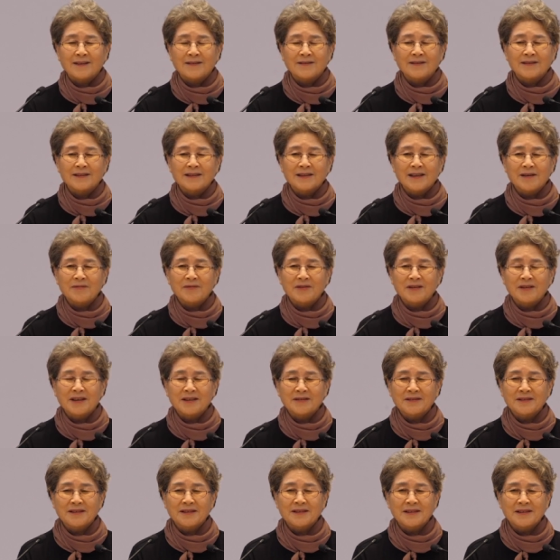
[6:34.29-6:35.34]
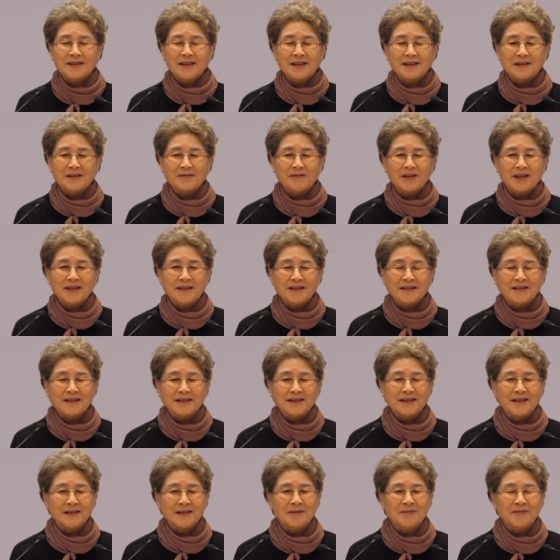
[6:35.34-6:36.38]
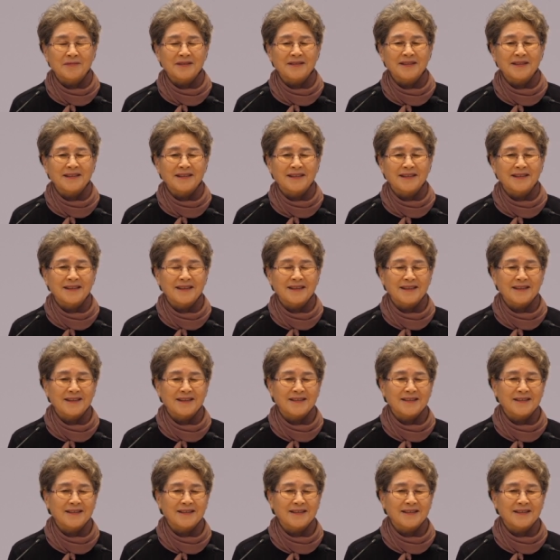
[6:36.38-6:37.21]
우리 삼육학교 선생님 하는 어떤 분이 그래요.